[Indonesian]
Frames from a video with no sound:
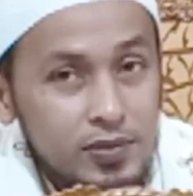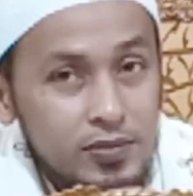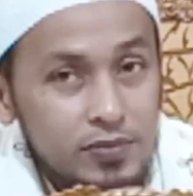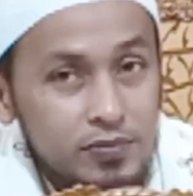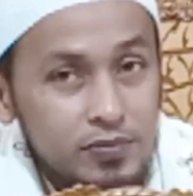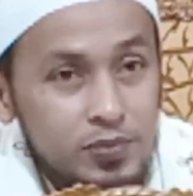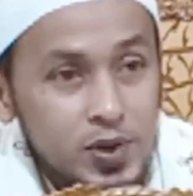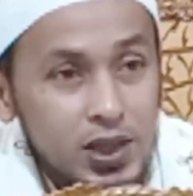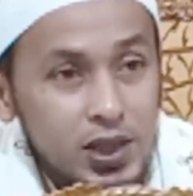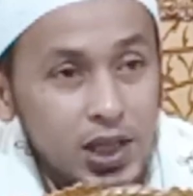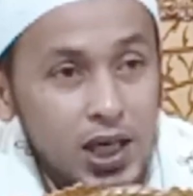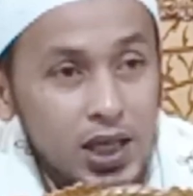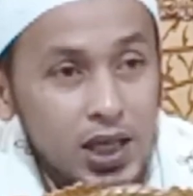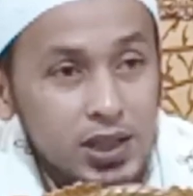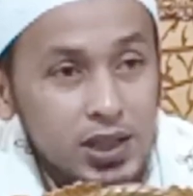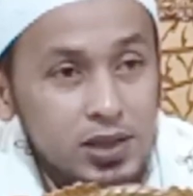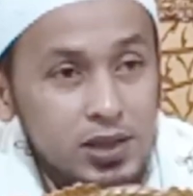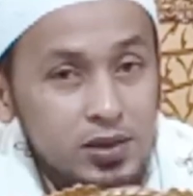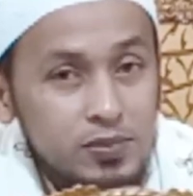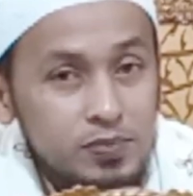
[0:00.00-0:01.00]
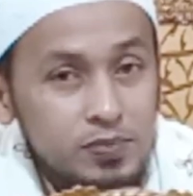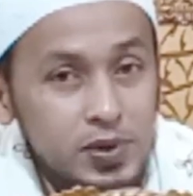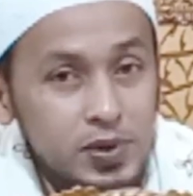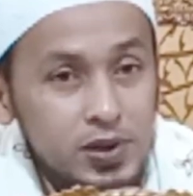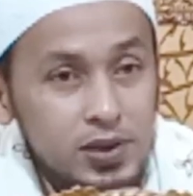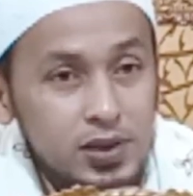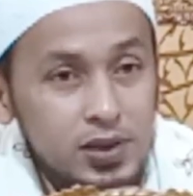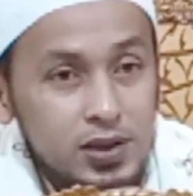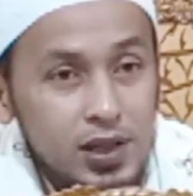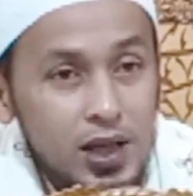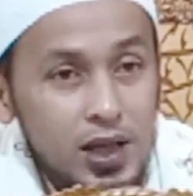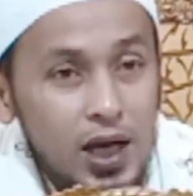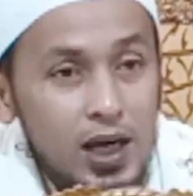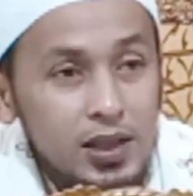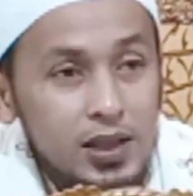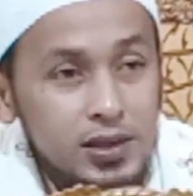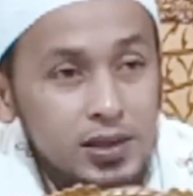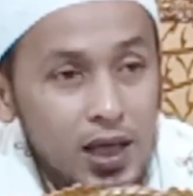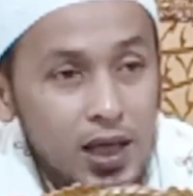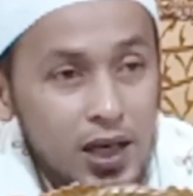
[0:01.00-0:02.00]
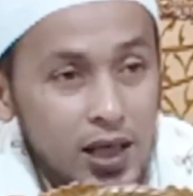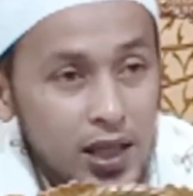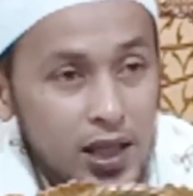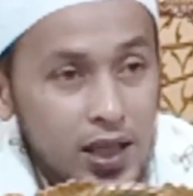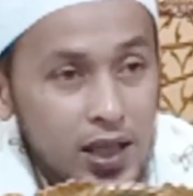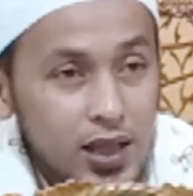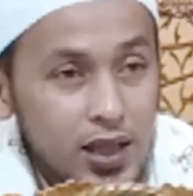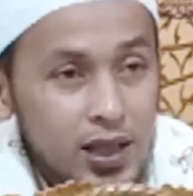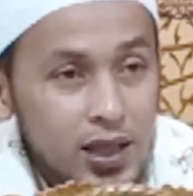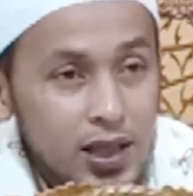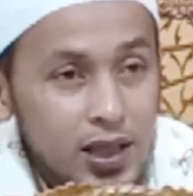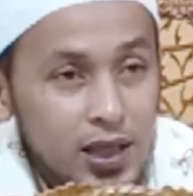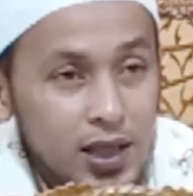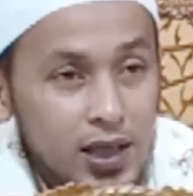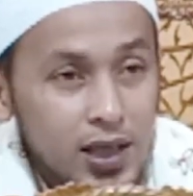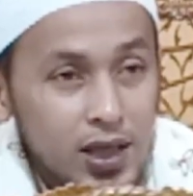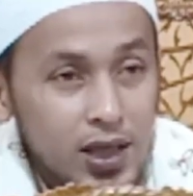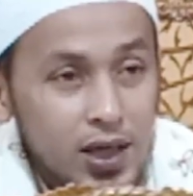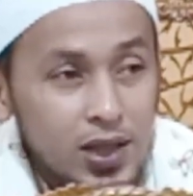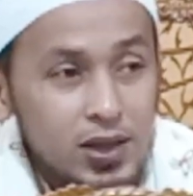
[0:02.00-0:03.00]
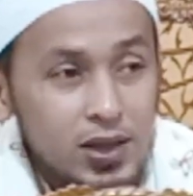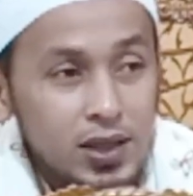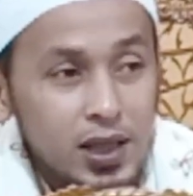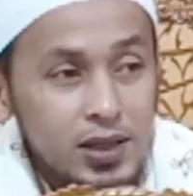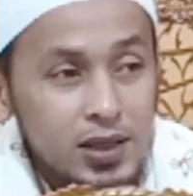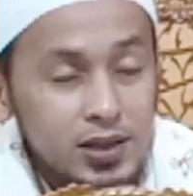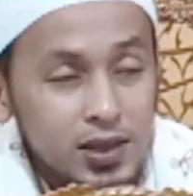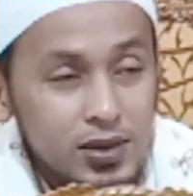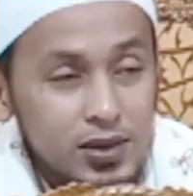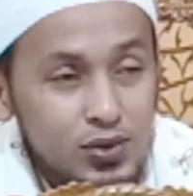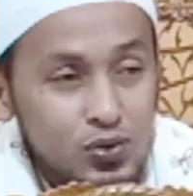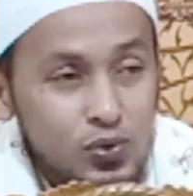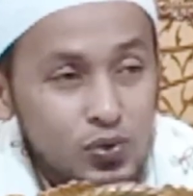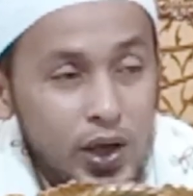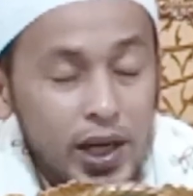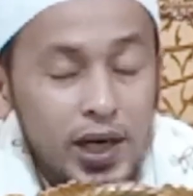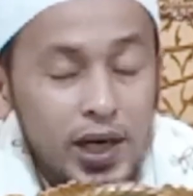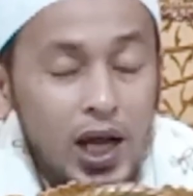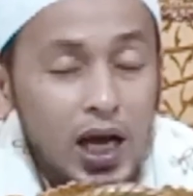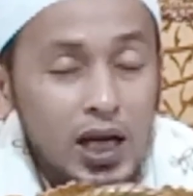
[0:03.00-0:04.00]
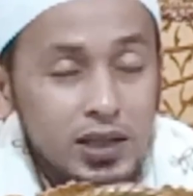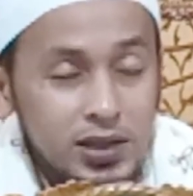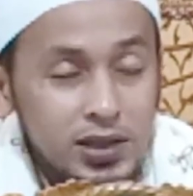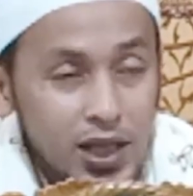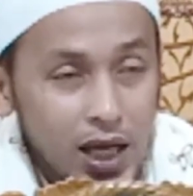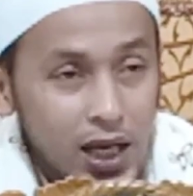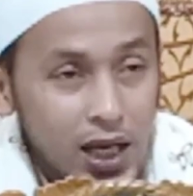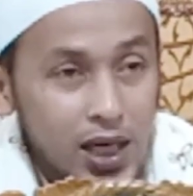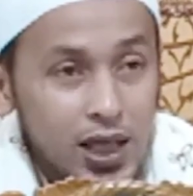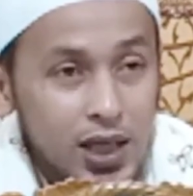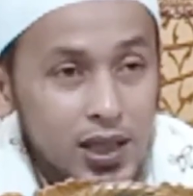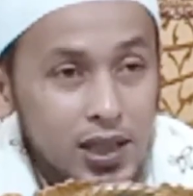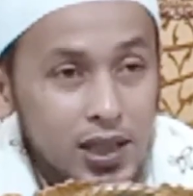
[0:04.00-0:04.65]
Bikat bi ajalih Allah tentukan ajal kita